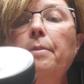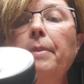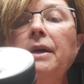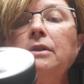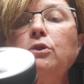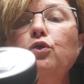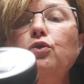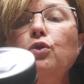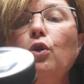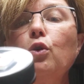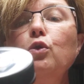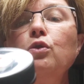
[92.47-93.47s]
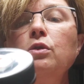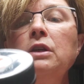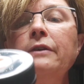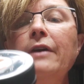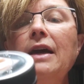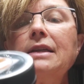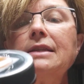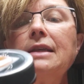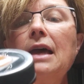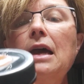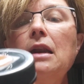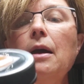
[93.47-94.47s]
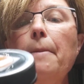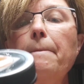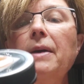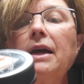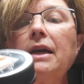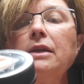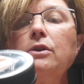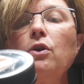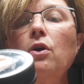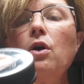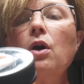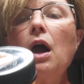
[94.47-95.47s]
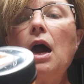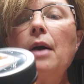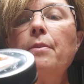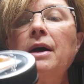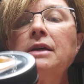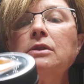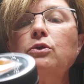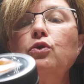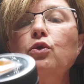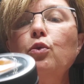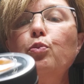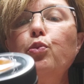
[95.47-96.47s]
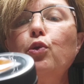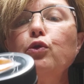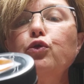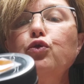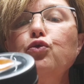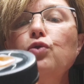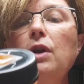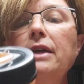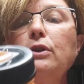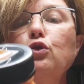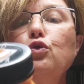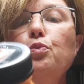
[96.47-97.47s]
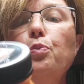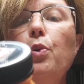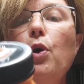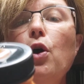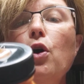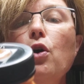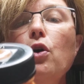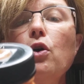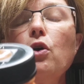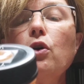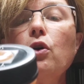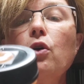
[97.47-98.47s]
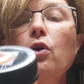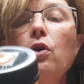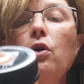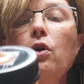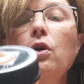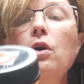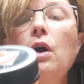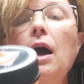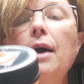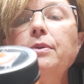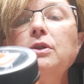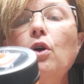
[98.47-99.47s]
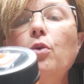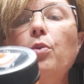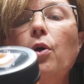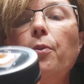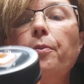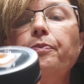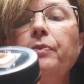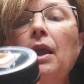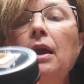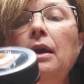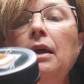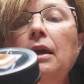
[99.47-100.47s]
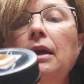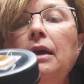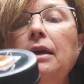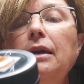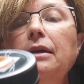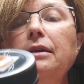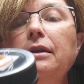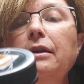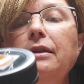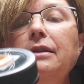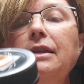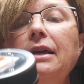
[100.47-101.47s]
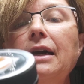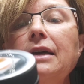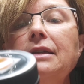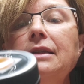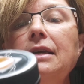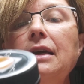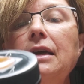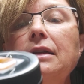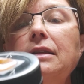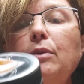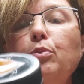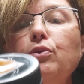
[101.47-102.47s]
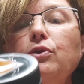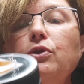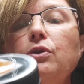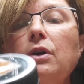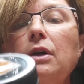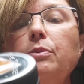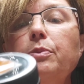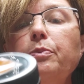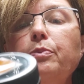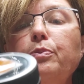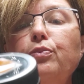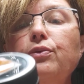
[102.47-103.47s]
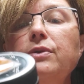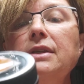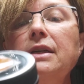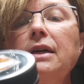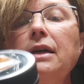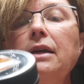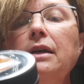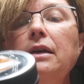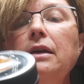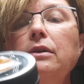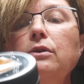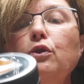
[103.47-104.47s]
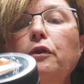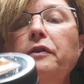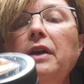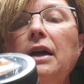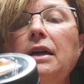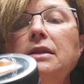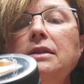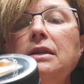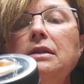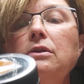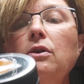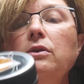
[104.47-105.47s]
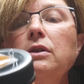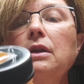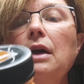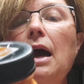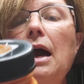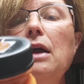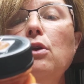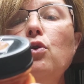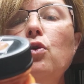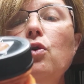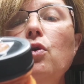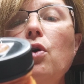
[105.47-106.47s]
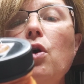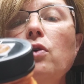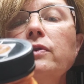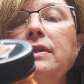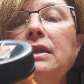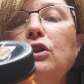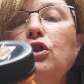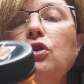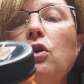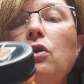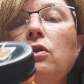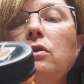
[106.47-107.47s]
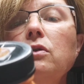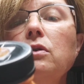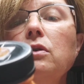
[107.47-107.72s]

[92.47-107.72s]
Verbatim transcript: Peinture universelle, brillant, à base d'eau pour tous les supports absorbants. Dégraissée et dépoussiérée, devient résistante à l'eau en séchant